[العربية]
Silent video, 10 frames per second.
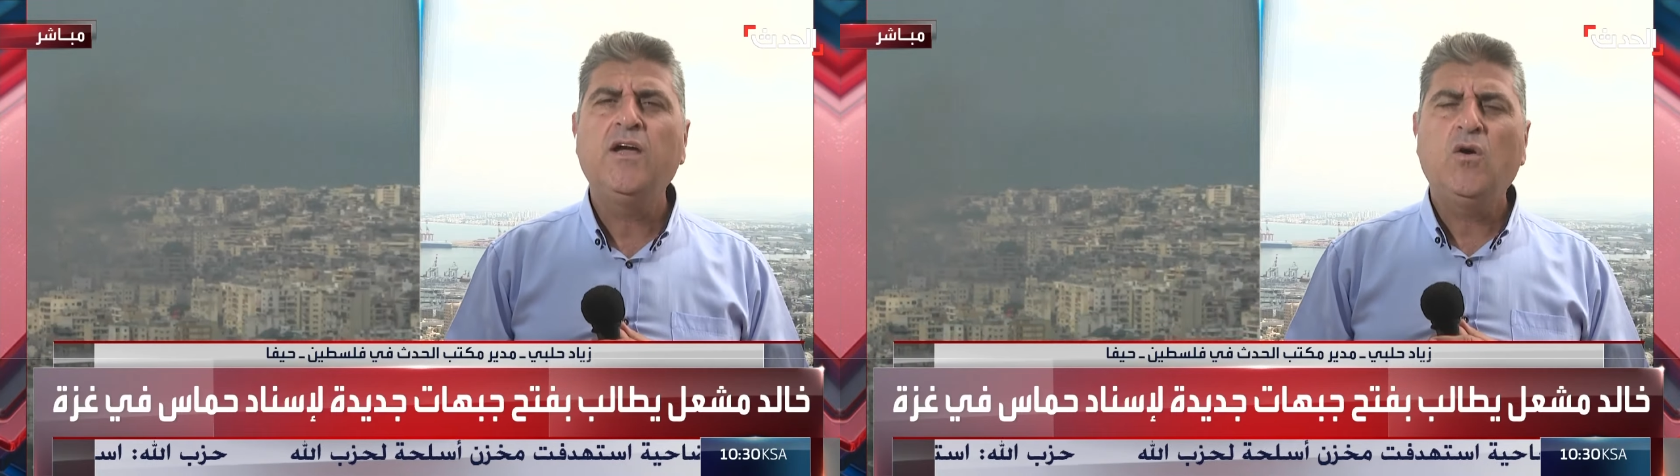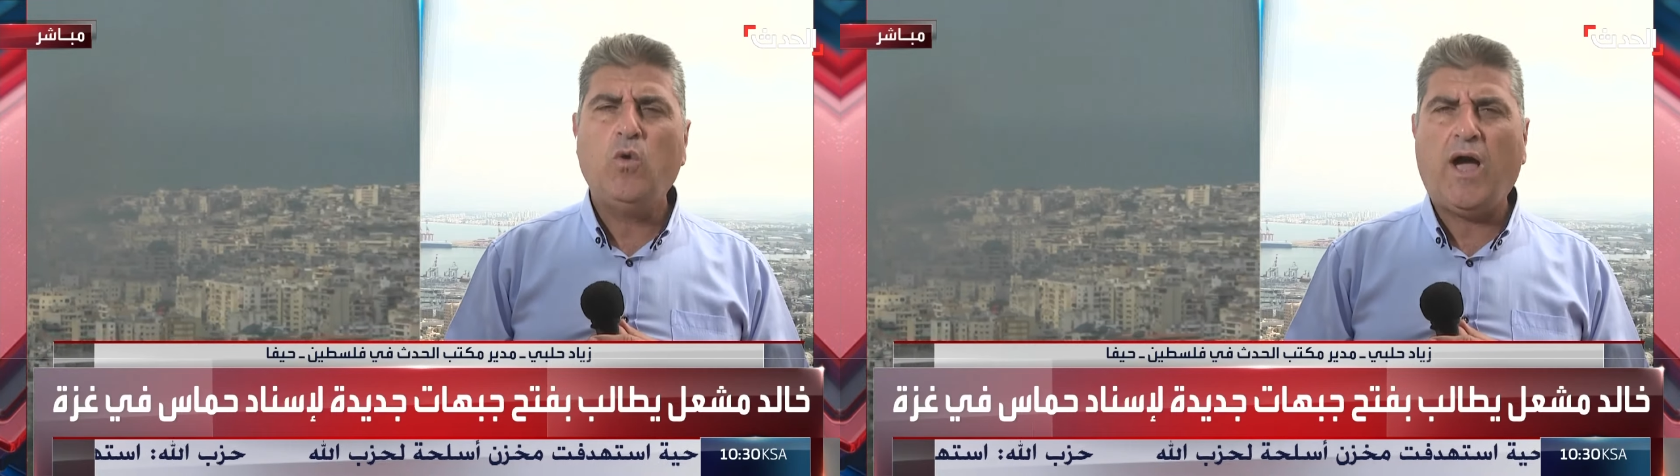
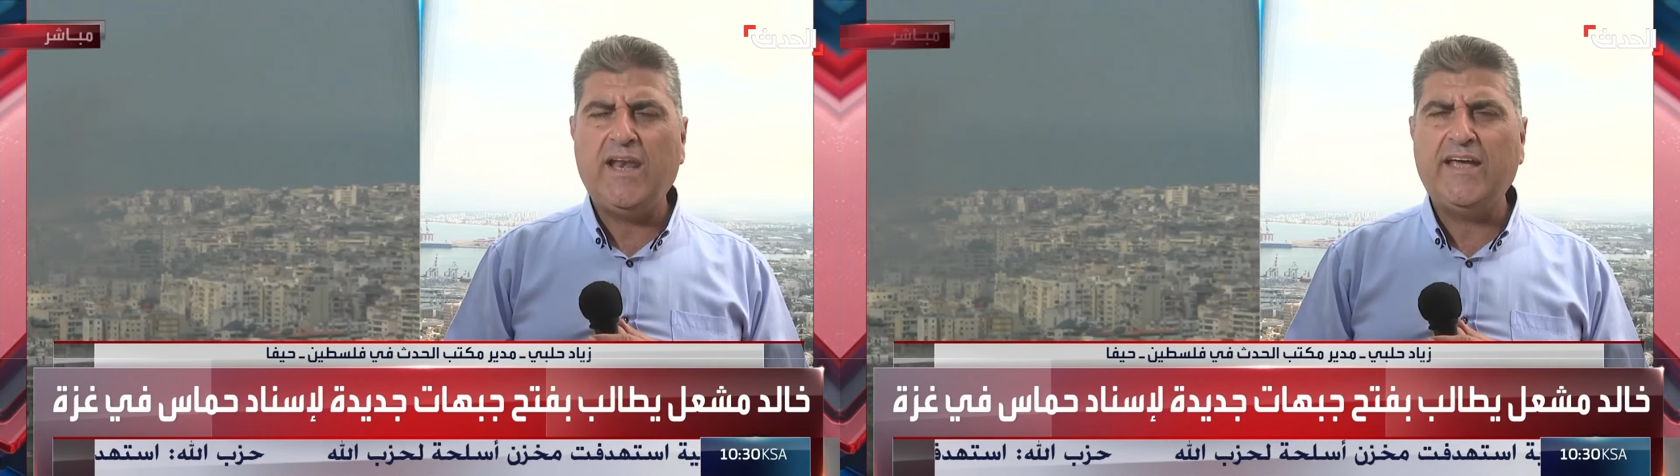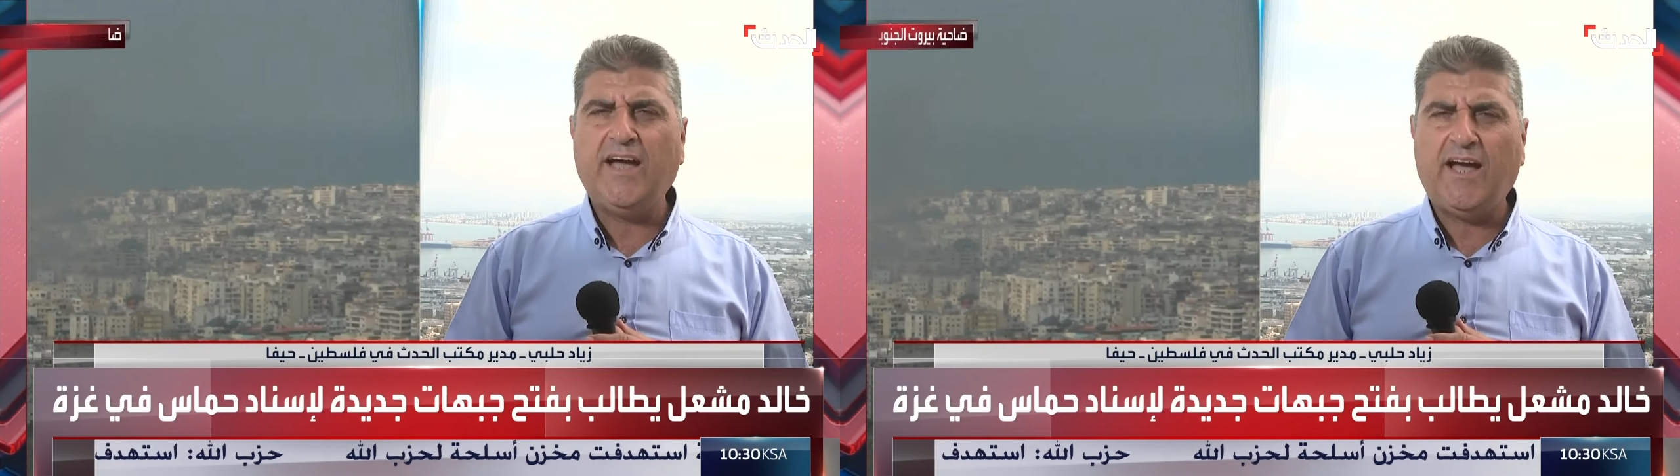
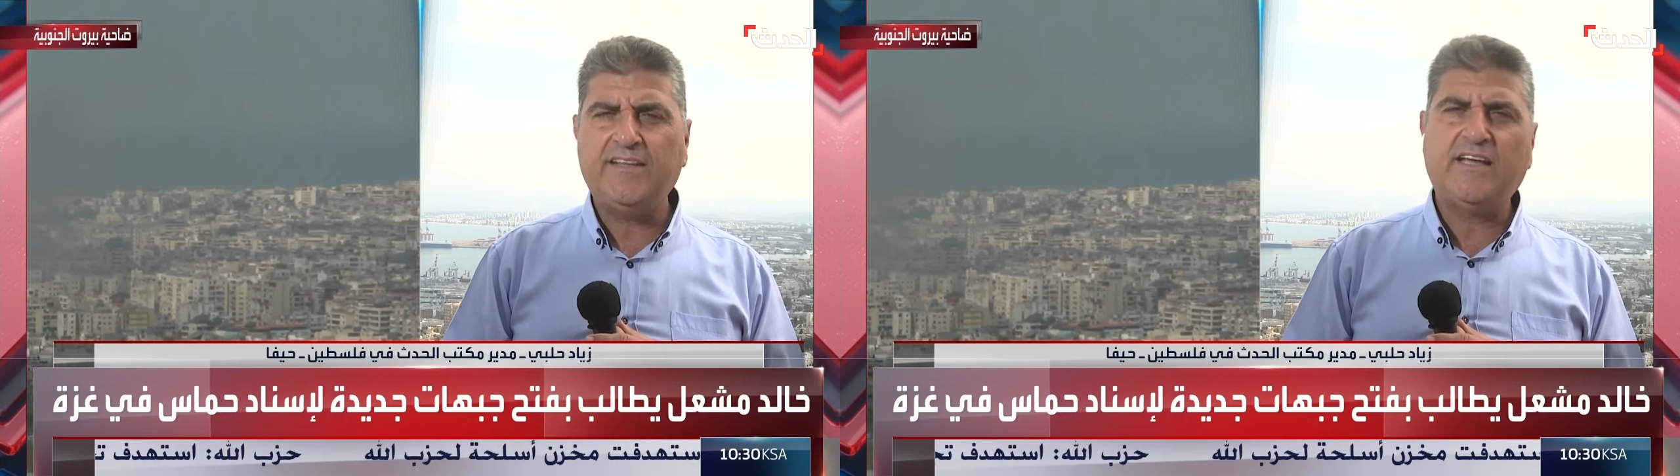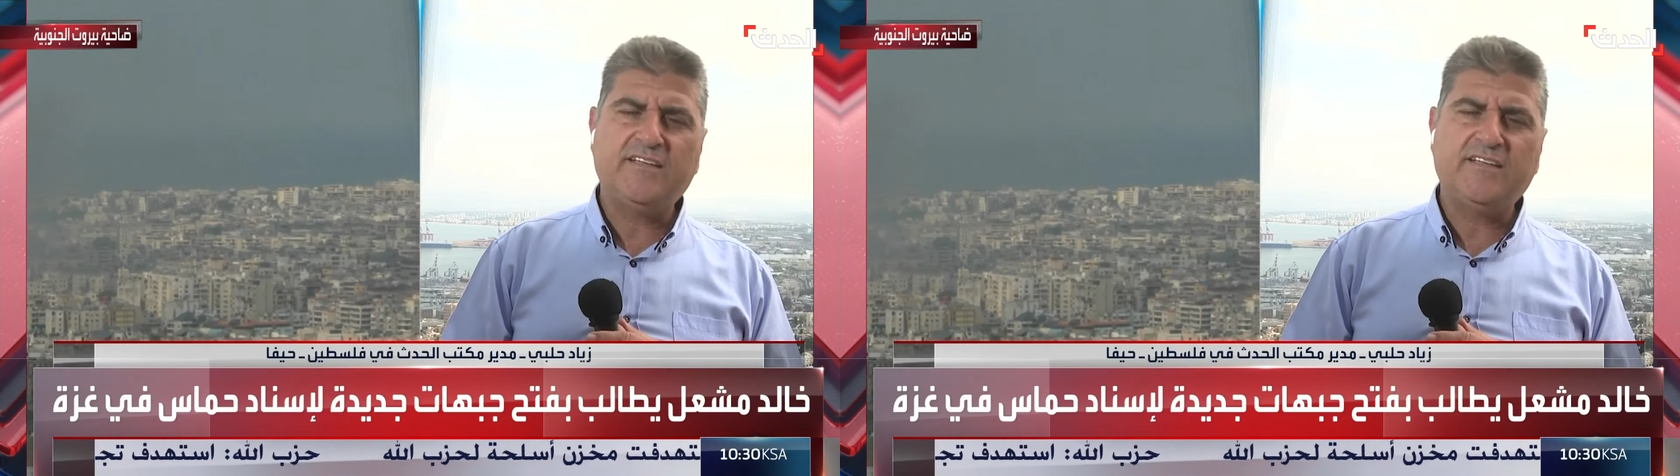وعلي عادت